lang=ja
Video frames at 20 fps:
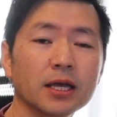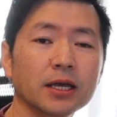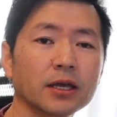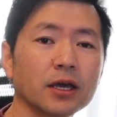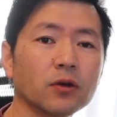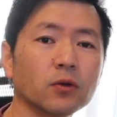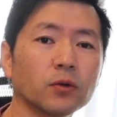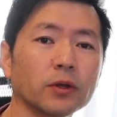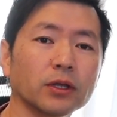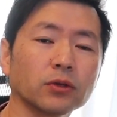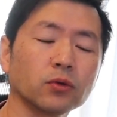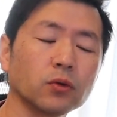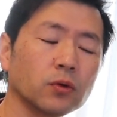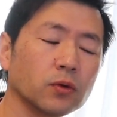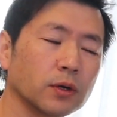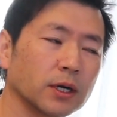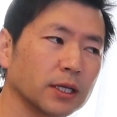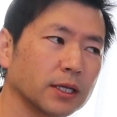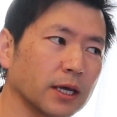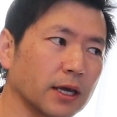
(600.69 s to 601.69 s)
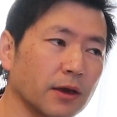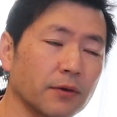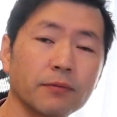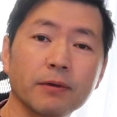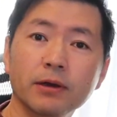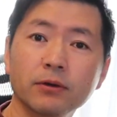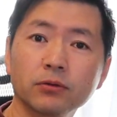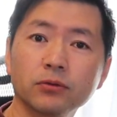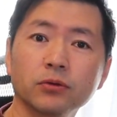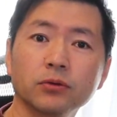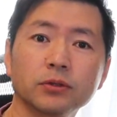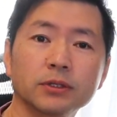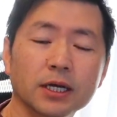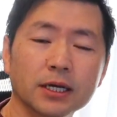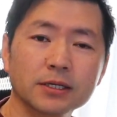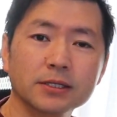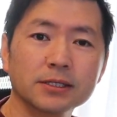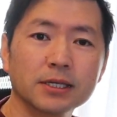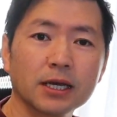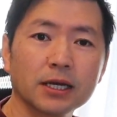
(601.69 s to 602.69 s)
結構ね動画でエフェクトを
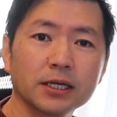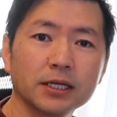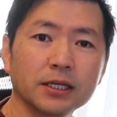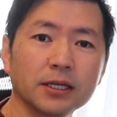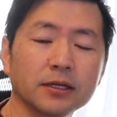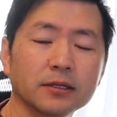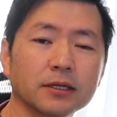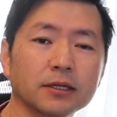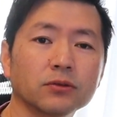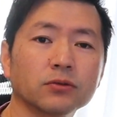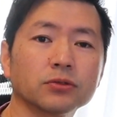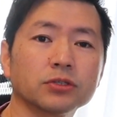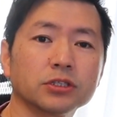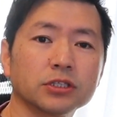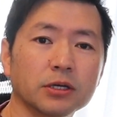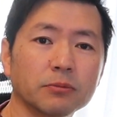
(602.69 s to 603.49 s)
たくさん入れたとし